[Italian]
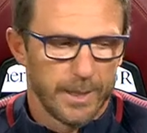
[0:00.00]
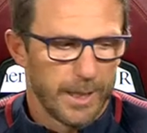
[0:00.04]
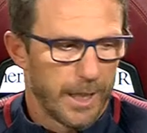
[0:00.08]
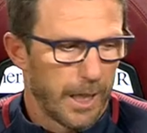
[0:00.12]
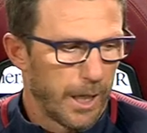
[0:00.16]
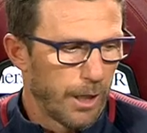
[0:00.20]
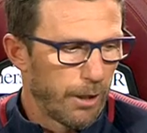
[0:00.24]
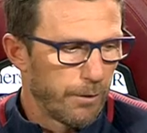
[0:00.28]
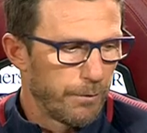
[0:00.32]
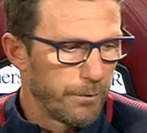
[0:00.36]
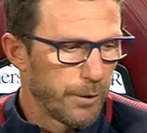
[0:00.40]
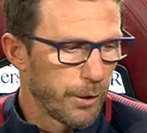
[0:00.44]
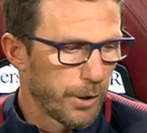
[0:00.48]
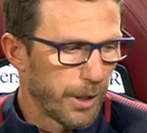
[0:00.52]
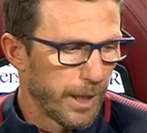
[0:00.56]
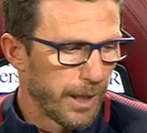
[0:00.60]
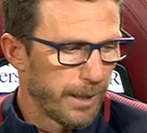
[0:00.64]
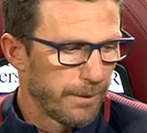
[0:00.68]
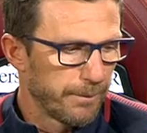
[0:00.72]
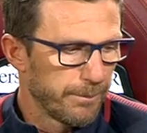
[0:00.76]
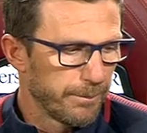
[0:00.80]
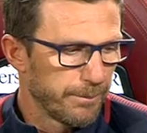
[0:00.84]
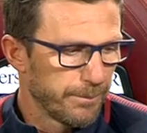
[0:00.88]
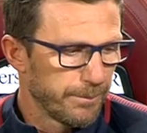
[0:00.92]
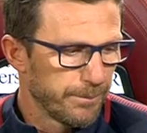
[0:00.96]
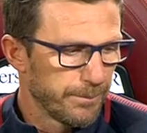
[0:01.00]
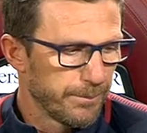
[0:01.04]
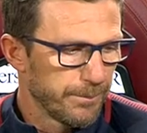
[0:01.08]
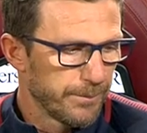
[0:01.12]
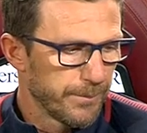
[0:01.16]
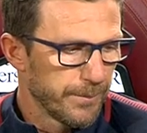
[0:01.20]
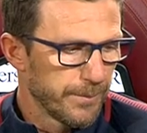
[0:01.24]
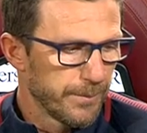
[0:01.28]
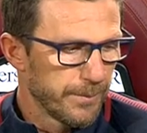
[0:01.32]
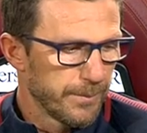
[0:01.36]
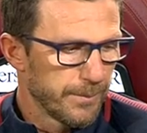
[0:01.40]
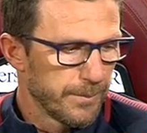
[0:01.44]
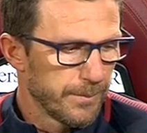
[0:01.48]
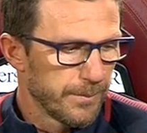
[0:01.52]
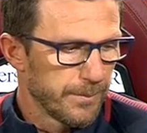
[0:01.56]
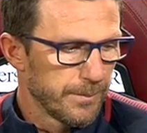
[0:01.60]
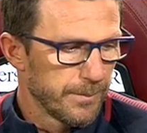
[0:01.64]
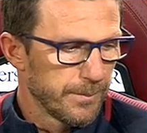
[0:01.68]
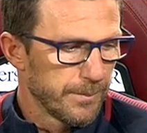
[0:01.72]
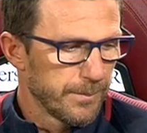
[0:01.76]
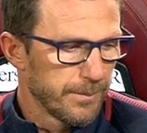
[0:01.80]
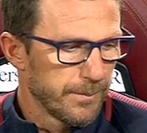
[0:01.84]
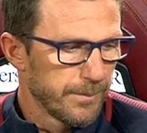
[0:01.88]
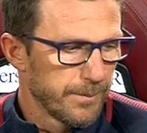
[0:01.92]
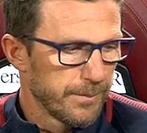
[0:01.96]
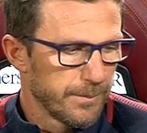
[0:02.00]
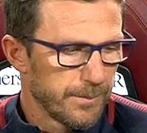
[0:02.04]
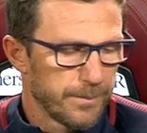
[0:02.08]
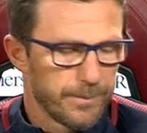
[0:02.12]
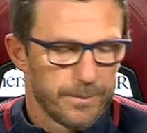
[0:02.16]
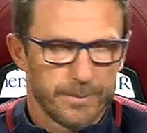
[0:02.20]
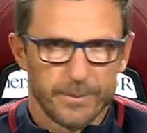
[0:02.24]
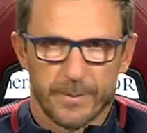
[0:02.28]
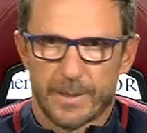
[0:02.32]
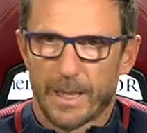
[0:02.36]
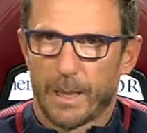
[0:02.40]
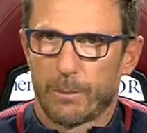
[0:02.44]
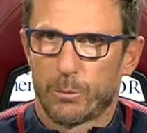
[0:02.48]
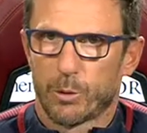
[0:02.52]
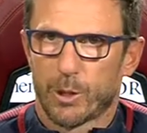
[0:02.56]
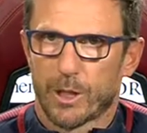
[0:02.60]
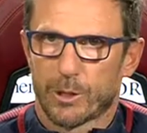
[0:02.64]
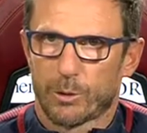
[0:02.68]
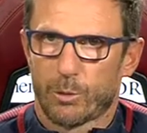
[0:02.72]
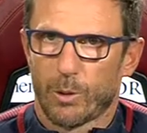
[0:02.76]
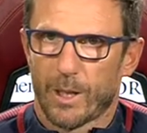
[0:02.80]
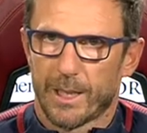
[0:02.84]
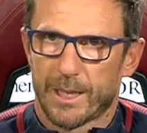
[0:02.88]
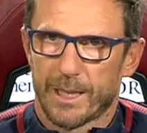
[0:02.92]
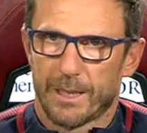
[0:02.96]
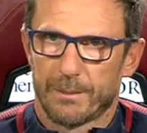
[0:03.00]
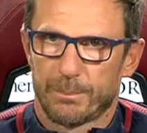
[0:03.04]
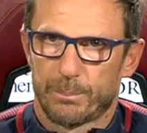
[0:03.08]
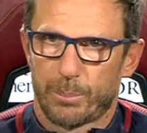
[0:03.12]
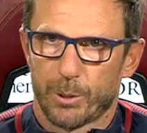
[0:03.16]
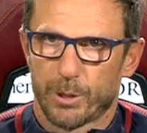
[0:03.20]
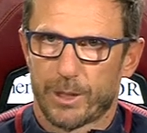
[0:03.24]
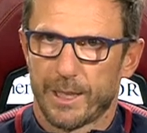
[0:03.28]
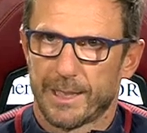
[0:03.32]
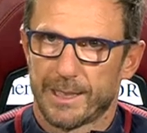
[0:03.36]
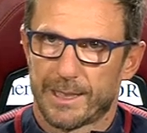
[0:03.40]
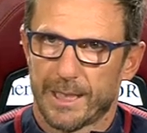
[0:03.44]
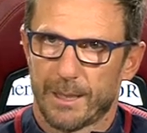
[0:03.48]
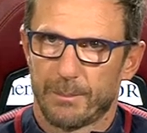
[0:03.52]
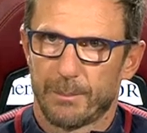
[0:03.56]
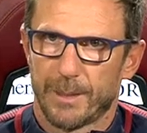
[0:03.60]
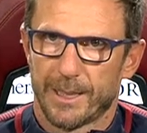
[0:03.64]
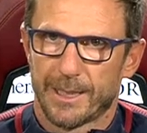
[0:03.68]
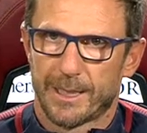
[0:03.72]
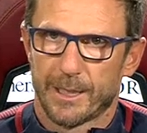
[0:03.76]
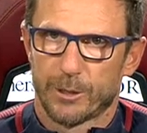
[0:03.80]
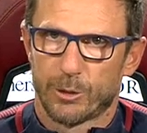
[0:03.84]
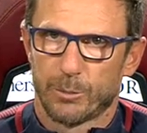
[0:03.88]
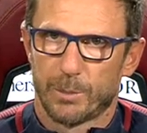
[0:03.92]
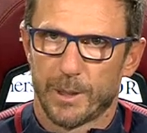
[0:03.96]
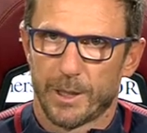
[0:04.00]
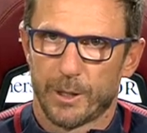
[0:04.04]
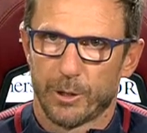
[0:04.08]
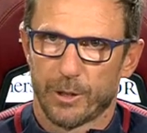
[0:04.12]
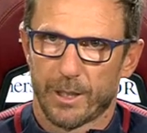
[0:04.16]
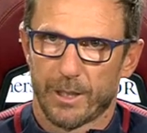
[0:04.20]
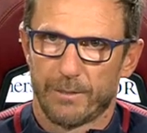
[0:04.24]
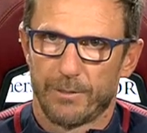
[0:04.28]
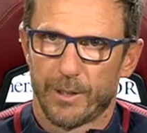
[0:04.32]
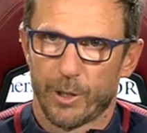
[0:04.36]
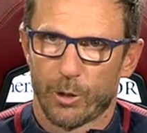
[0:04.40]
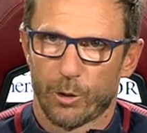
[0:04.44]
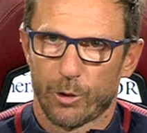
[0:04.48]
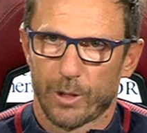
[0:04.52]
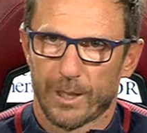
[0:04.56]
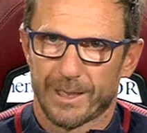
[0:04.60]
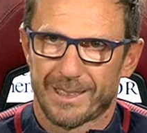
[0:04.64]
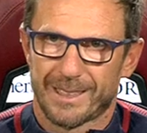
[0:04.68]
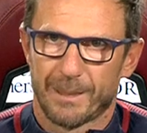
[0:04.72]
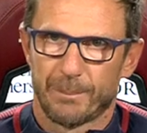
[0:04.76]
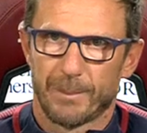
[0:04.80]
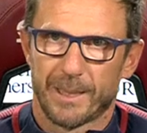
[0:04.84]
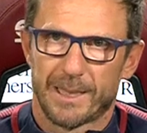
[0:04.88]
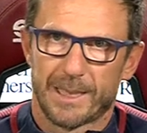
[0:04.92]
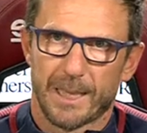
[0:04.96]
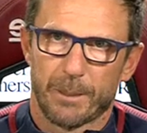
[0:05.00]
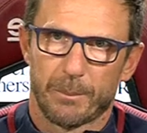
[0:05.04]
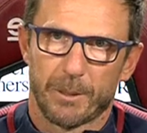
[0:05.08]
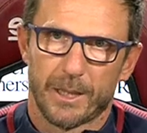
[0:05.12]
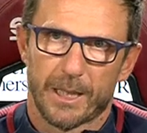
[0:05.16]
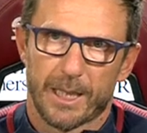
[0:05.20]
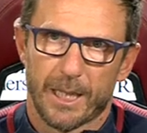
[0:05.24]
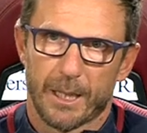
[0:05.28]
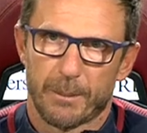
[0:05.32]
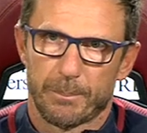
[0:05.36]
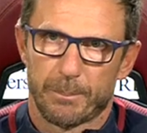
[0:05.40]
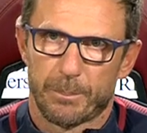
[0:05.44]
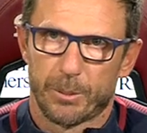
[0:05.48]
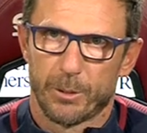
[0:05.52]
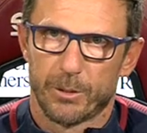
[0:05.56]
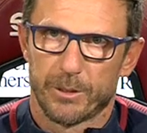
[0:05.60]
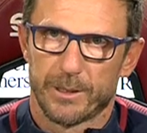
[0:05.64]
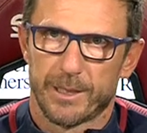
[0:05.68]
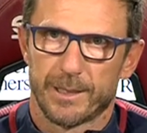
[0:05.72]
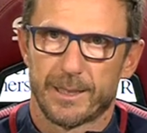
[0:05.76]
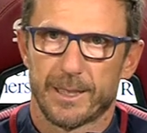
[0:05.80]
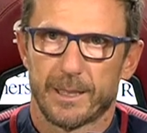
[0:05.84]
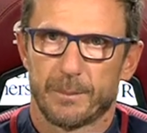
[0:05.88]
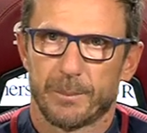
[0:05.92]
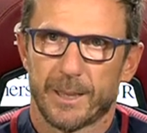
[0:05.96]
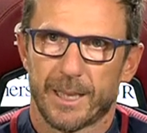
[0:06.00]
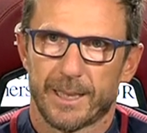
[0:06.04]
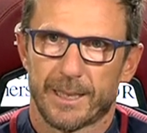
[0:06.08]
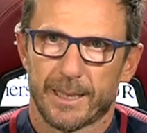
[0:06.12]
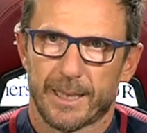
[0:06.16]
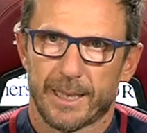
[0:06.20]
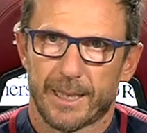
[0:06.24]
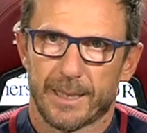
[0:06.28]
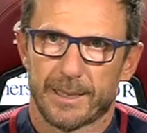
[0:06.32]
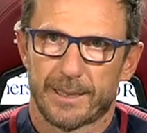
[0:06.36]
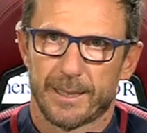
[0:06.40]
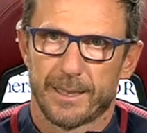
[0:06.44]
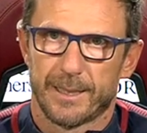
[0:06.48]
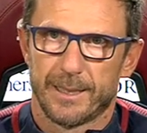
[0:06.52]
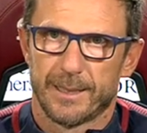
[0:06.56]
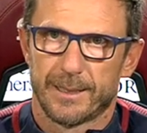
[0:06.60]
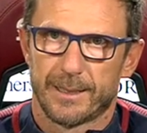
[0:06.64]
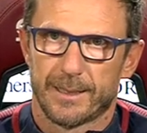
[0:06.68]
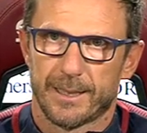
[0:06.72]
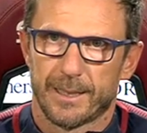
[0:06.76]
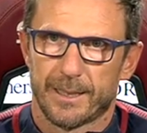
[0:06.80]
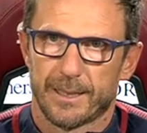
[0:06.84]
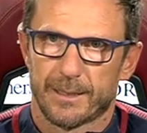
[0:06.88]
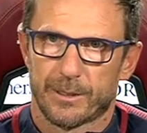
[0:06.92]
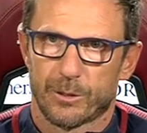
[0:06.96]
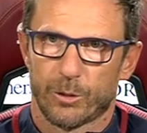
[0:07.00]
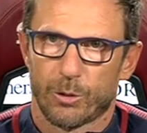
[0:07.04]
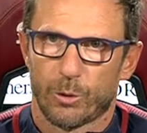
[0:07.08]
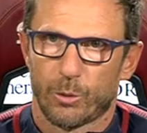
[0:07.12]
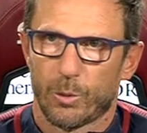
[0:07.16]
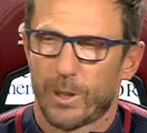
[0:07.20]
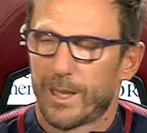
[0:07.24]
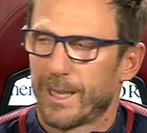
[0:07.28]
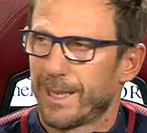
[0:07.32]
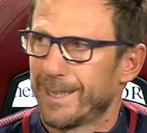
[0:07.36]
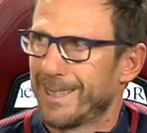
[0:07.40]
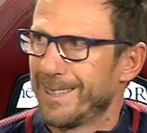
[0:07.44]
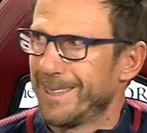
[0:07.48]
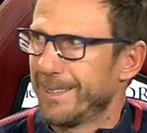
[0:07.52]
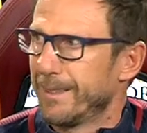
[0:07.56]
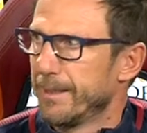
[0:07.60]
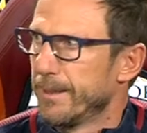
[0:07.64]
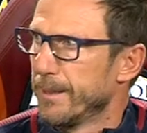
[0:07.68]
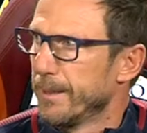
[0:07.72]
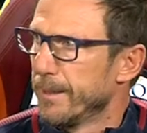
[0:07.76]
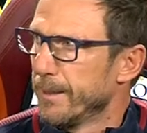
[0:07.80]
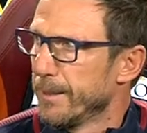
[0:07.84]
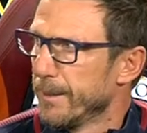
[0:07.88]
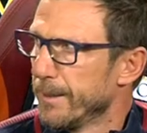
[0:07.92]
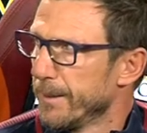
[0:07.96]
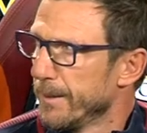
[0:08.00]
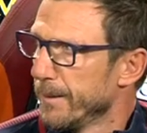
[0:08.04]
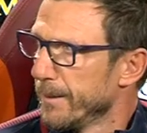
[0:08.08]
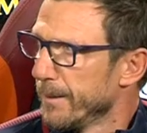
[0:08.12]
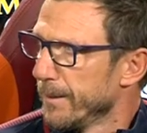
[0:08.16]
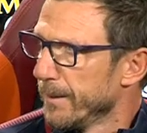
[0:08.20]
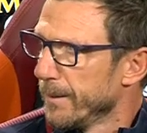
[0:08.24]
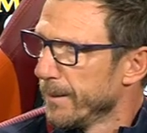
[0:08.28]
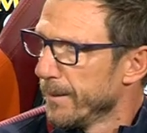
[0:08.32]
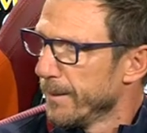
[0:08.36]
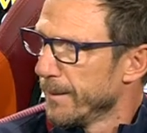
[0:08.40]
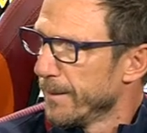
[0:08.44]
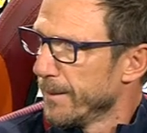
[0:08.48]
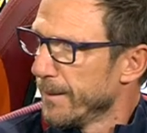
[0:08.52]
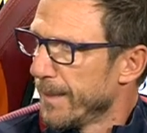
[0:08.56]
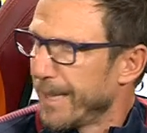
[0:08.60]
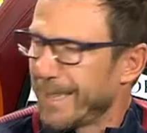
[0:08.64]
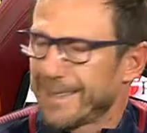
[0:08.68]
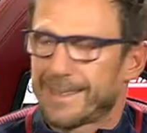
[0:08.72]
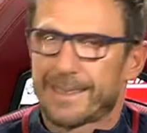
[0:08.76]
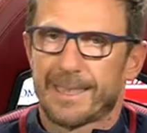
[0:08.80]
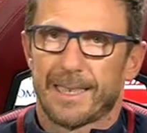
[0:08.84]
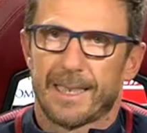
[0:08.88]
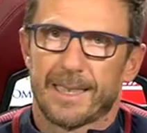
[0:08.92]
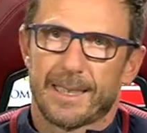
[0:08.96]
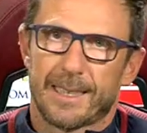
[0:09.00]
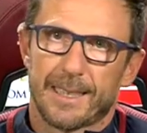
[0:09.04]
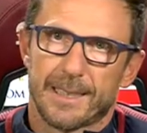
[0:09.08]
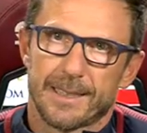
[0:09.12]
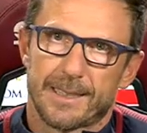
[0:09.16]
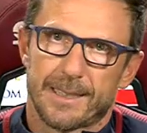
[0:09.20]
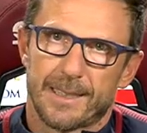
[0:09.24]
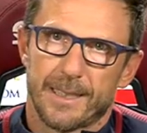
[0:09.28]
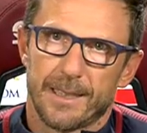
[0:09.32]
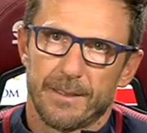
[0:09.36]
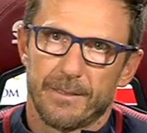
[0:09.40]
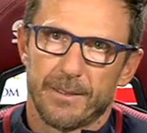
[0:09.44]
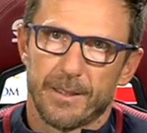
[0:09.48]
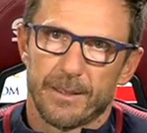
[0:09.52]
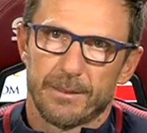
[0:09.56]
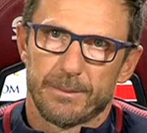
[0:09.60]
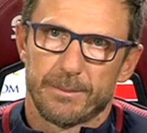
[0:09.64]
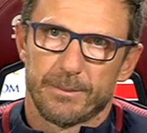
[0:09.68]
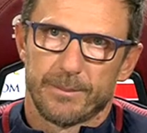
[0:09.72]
È ovvio che siamo una squadra potenzialmente superiore al Verona se mettiamo in campo determinate caratteristiche che sono quella di essere aggressivi,